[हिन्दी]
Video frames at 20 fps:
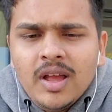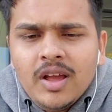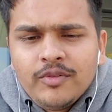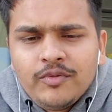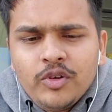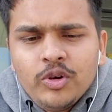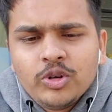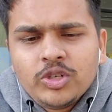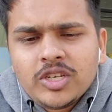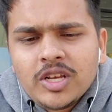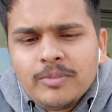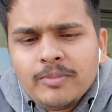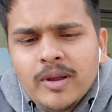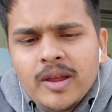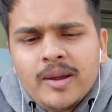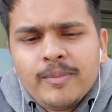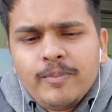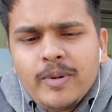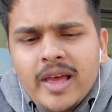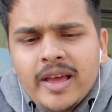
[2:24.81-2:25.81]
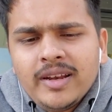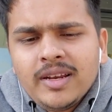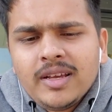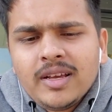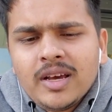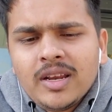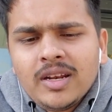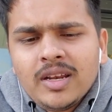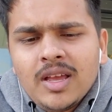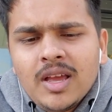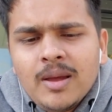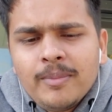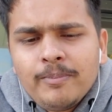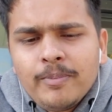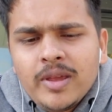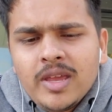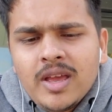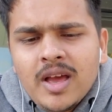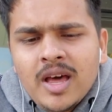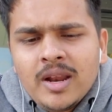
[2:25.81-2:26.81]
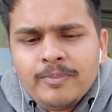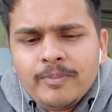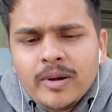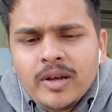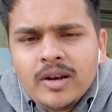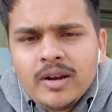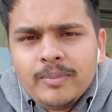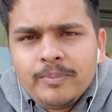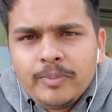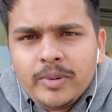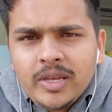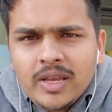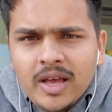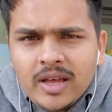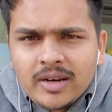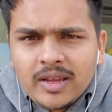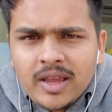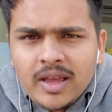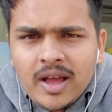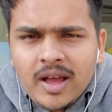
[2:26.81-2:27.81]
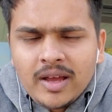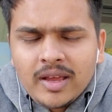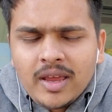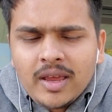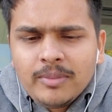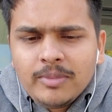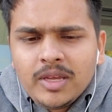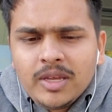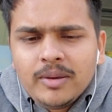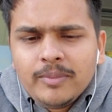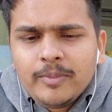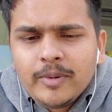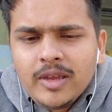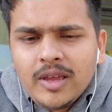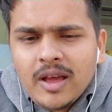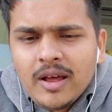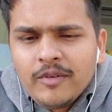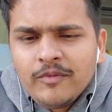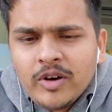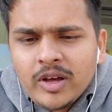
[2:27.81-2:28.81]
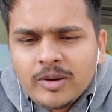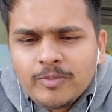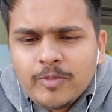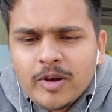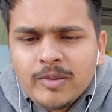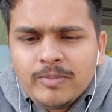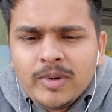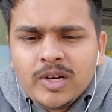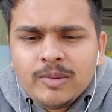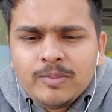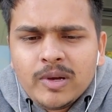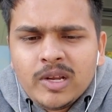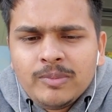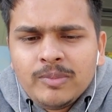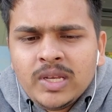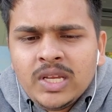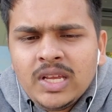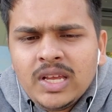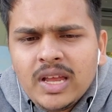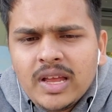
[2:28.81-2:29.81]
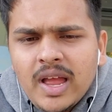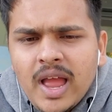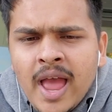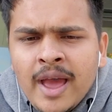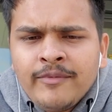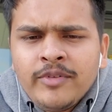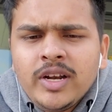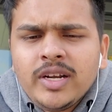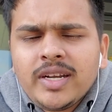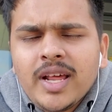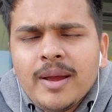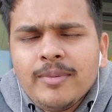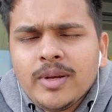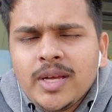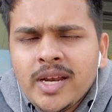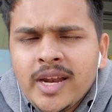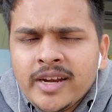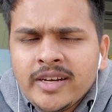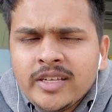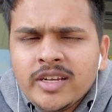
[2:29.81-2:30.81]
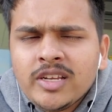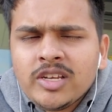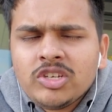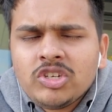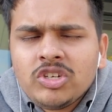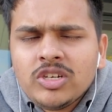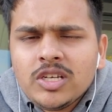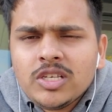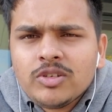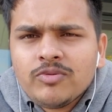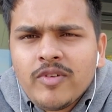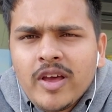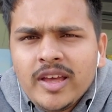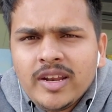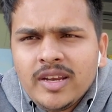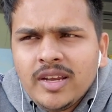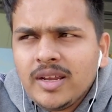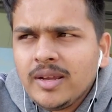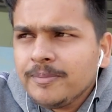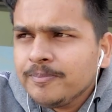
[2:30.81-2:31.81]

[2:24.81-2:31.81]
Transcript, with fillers: फ्यूचर में प्लानिंग करनी है पीआर पर पीआर के आगे भी पीआर वर्क परमिट पर भी एवरी टाइम क्रेडिट हिस्ट्री इज़ वेरी